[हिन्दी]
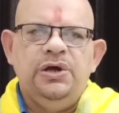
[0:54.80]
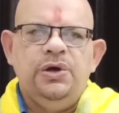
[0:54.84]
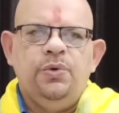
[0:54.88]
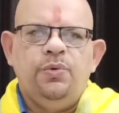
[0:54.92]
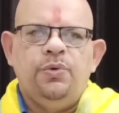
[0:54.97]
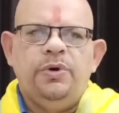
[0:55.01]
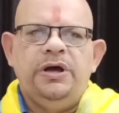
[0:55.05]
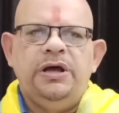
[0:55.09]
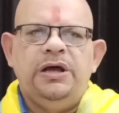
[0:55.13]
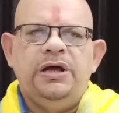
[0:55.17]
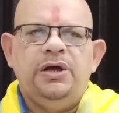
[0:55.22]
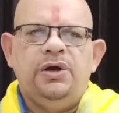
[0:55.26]

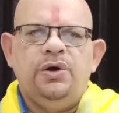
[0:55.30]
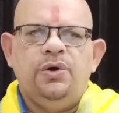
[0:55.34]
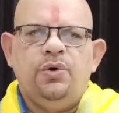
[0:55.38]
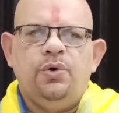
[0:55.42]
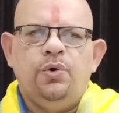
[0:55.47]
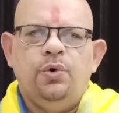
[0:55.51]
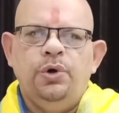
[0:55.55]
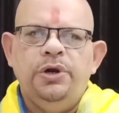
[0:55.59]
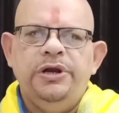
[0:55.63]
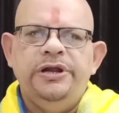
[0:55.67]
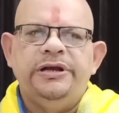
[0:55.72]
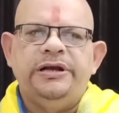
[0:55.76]
वह
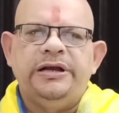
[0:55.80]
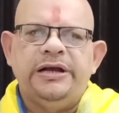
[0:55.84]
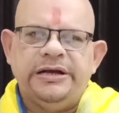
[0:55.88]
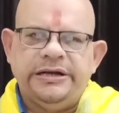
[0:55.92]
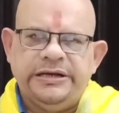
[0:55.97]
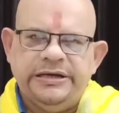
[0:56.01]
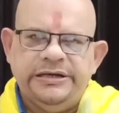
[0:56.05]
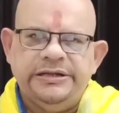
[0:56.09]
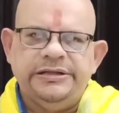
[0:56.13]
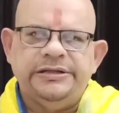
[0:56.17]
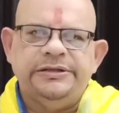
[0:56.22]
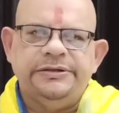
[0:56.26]
होली का
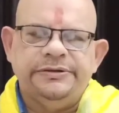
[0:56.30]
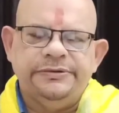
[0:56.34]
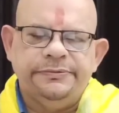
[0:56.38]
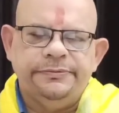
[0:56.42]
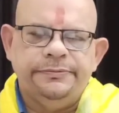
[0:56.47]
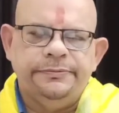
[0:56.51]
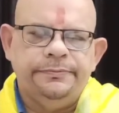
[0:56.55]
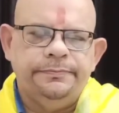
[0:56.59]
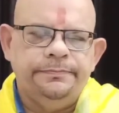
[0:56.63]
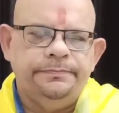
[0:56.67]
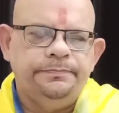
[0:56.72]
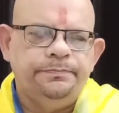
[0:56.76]
गीत
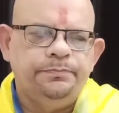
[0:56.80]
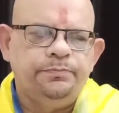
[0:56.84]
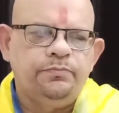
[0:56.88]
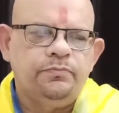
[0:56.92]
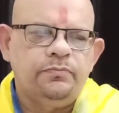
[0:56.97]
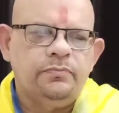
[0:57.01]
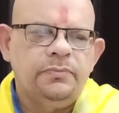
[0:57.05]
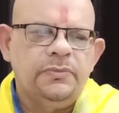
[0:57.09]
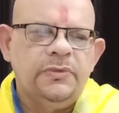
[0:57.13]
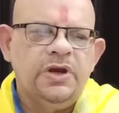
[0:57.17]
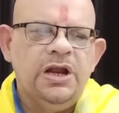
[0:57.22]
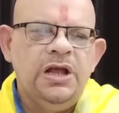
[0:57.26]

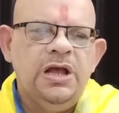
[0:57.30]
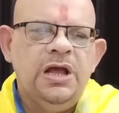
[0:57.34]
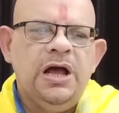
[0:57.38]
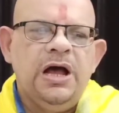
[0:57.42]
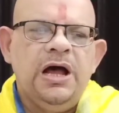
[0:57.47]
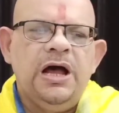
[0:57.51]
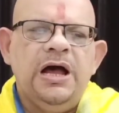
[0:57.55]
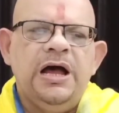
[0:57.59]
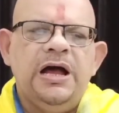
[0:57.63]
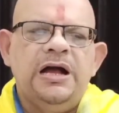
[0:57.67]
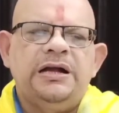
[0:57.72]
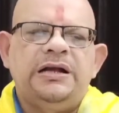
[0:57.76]

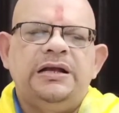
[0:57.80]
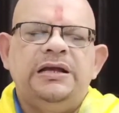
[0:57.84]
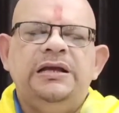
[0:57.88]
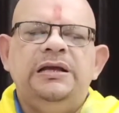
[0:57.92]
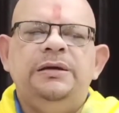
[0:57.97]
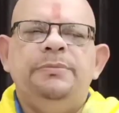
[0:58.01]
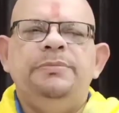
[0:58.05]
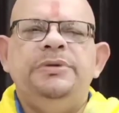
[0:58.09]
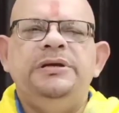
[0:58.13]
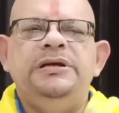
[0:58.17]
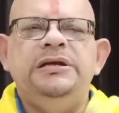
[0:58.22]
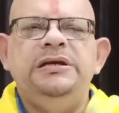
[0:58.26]

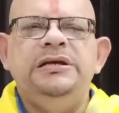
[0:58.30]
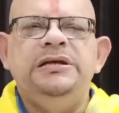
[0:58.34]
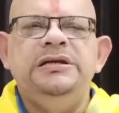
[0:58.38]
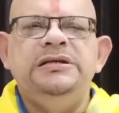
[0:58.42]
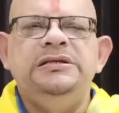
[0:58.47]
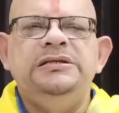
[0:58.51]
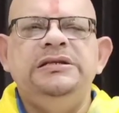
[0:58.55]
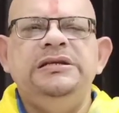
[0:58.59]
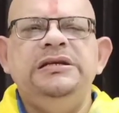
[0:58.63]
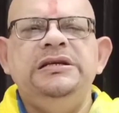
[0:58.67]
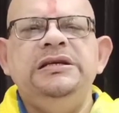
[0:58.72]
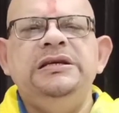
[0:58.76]
आंखें
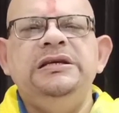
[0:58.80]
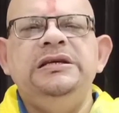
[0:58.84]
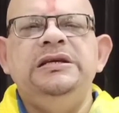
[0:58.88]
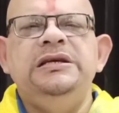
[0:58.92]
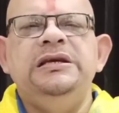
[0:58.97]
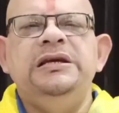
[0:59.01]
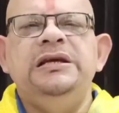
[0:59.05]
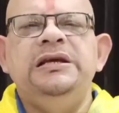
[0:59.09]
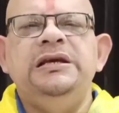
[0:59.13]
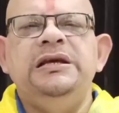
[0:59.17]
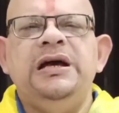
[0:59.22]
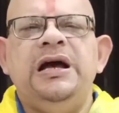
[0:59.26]
भीजी
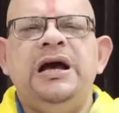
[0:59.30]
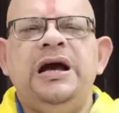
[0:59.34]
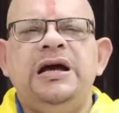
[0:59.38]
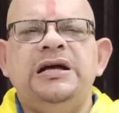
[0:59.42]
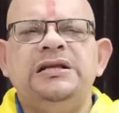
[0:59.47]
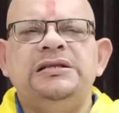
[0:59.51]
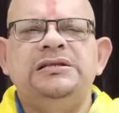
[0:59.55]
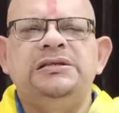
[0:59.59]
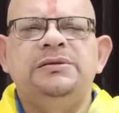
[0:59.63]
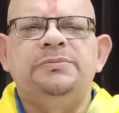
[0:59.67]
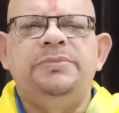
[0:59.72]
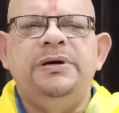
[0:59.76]
हैं
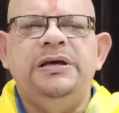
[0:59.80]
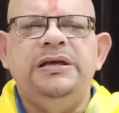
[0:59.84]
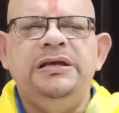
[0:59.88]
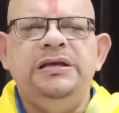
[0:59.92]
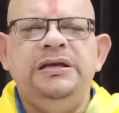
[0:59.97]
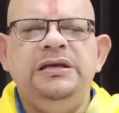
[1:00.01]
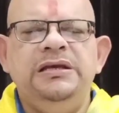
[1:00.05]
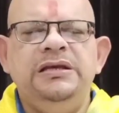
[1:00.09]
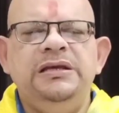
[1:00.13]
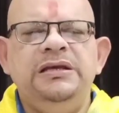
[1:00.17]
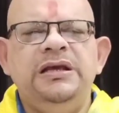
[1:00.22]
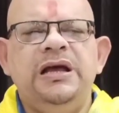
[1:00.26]
आज
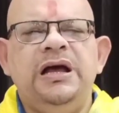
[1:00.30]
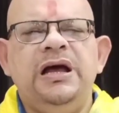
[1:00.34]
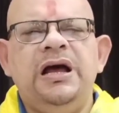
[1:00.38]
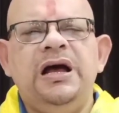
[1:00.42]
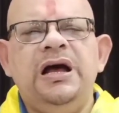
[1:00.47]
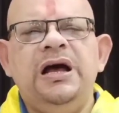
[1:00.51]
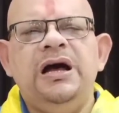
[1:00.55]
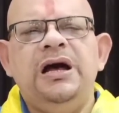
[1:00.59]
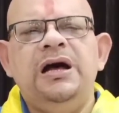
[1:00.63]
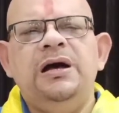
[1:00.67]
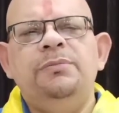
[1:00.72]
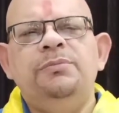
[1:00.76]
भैया
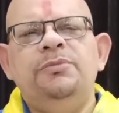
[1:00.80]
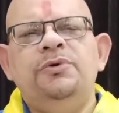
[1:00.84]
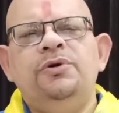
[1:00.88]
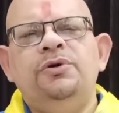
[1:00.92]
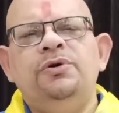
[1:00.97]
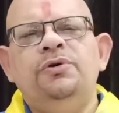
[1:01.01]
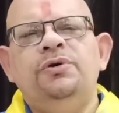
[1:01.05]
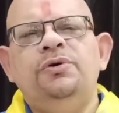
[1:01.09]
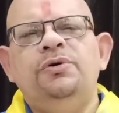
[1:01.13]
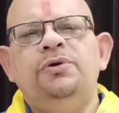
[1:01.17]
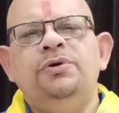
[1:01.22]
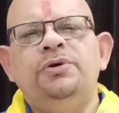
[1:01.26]

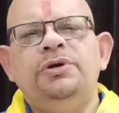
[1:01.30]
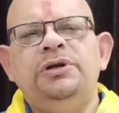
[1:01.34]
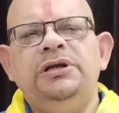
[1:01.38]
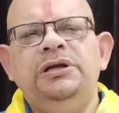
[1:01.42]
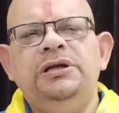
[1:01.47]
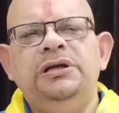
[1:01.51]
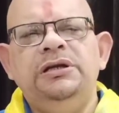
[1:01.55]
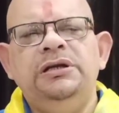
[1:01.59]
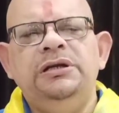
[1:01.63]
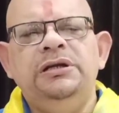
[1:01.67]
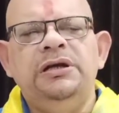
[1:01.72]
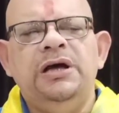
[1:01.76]

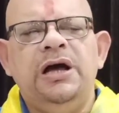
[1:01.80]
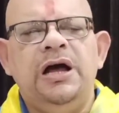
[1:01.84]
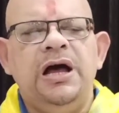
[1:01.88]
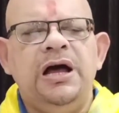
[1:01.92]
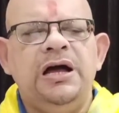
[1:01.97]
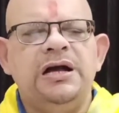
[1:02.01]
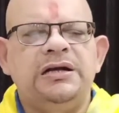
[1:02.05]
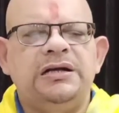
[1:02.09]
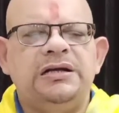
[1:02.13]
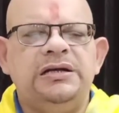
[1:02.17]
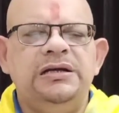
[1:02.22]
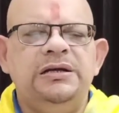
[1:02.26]
मोरी
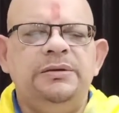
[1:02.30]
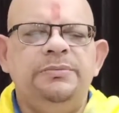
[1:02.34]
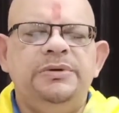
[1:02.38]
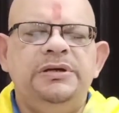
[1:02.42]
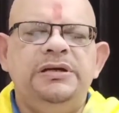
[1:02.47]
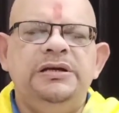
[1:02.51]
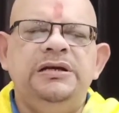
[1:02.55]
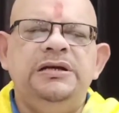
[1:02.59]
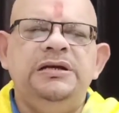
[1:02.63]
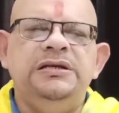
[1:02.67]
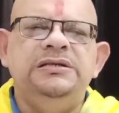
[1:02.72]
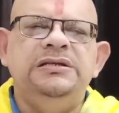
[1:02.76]
आंखें
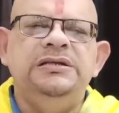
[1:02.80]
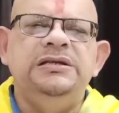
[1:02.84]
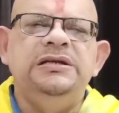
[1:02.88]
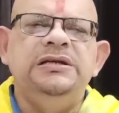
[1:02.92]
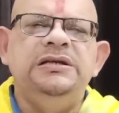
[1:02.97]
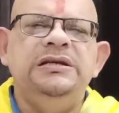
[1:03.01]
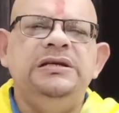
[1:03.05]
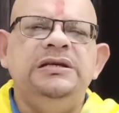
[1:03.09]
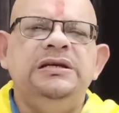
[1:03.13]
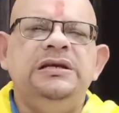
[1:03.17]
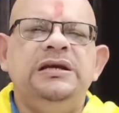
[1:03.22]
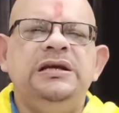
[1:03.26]
भीजी
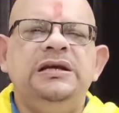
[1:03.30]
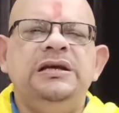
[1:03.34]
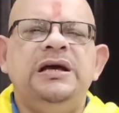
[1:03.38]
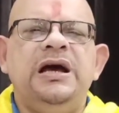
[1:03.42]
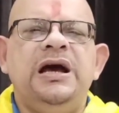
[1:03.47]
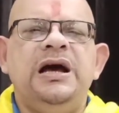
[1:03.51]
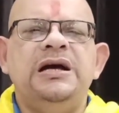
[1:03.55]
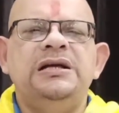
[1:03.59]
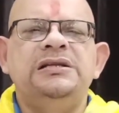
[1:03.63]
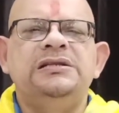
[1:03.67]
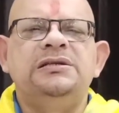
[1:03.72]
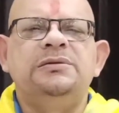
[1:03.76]
हैं
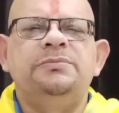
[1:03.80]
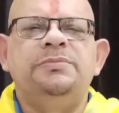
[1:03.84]
आज